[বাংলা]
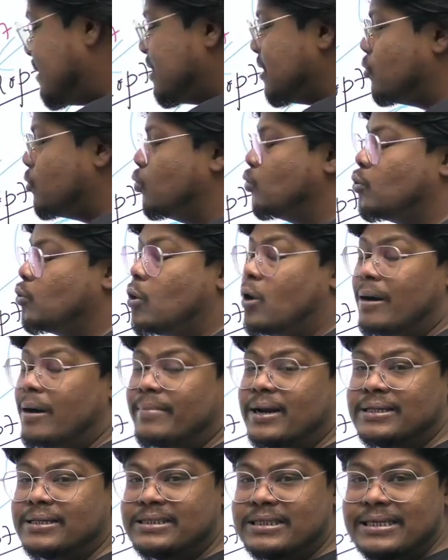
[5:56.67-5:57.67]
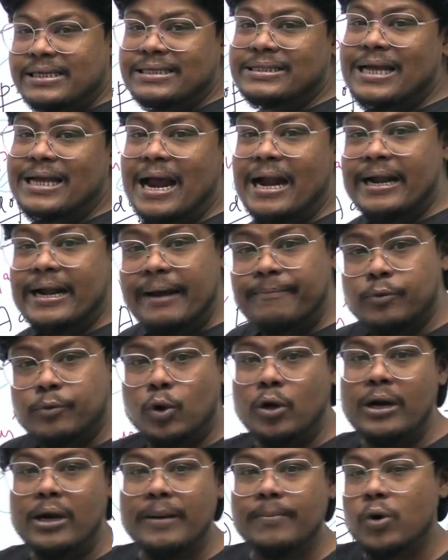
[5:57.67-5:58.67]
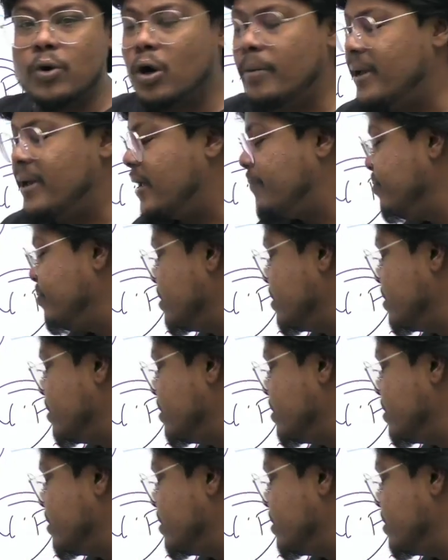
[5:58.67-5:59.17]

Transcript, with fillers: যে দুটো আমরা জিনিস অ্যাডাপ্ট করলাম কবে